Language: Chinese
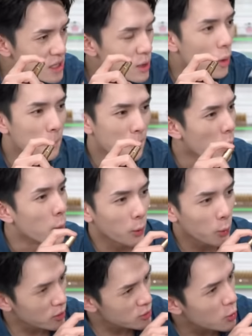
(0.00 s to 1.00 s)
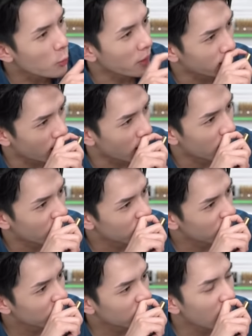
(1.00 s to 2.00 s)
就是我没有闻过这种味
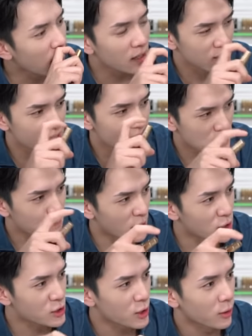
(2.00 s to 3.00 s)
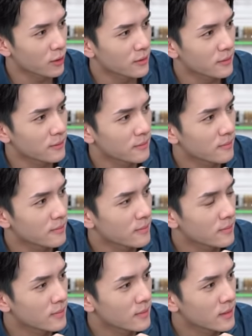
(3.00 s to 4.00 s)
道，它很 special，
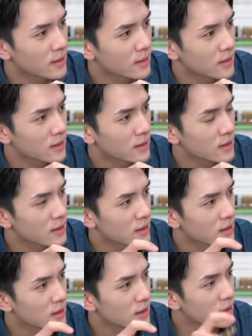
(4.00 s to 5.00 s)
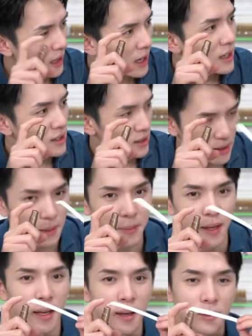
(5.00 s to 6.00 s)
很，嗯。哦，它很
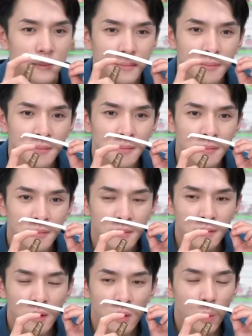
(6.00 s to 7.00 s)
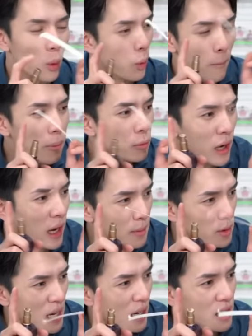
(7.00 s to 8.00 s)
特别，是，我闻不出
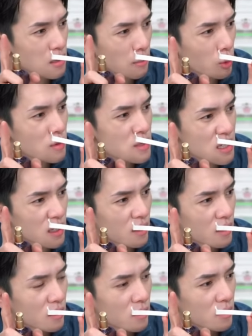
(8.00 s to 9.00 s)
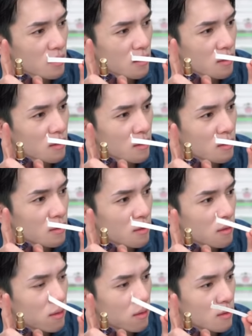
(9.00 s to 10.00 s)
它里面加了什么东西。我觉得挺好闻的，
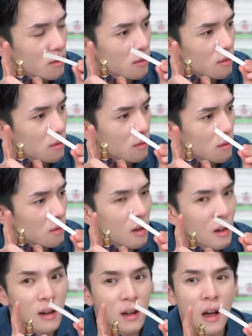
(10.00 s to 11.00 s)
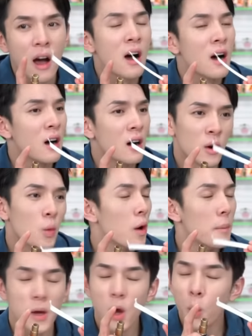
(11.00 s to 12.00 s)
它是鸢尾花，你可能没有
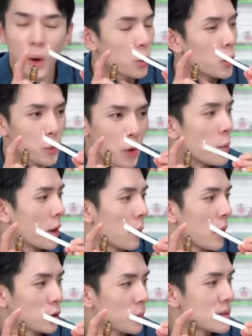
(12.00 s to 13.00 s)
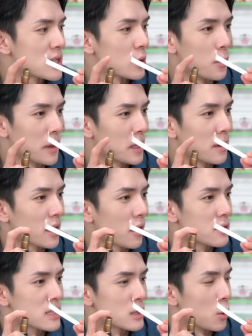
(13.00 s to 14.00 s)
认。我没有闻过鸢尾花，对不起，我没那么
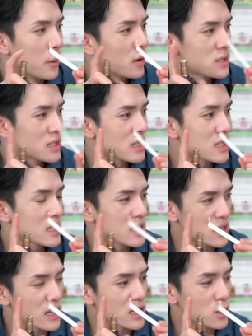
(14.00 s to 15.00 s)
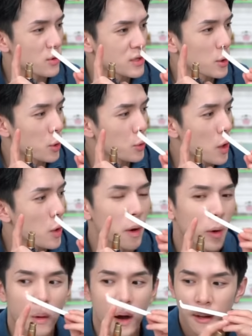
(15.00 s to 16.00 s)
高级，我没有现实中见过
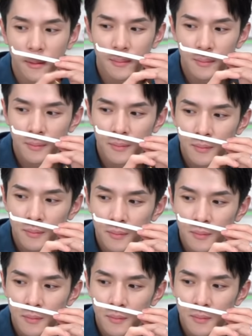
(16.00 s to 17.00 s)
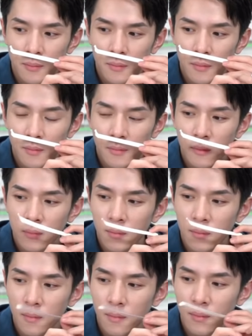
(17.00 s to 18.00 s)
鸢尾花。哎，他说出来
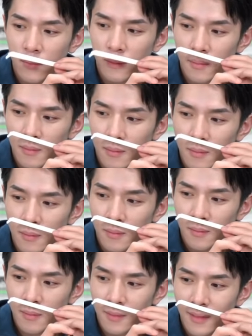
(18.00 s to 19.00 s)
为什么有点螺蛳粉的味道？